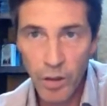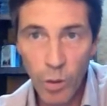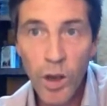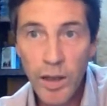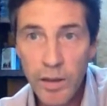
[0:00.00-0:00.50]

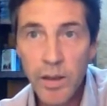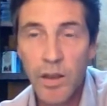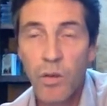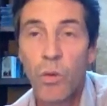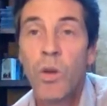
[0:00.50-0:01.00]
Donc la
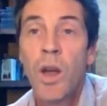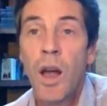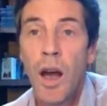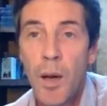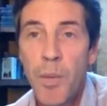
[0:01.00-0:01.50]
citation,
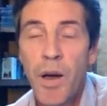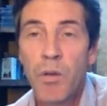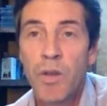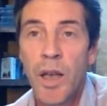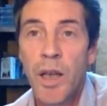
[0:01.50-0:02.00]
à
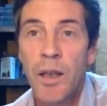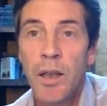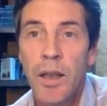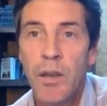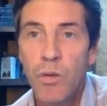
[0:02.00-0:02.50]
part
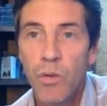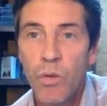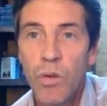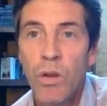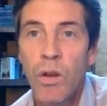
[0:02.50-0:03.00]
entière est
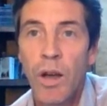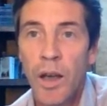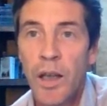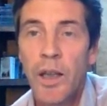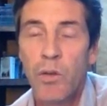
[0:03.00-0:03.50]
une
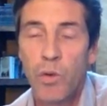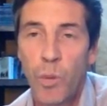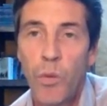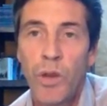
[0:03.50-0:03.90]
réécriture,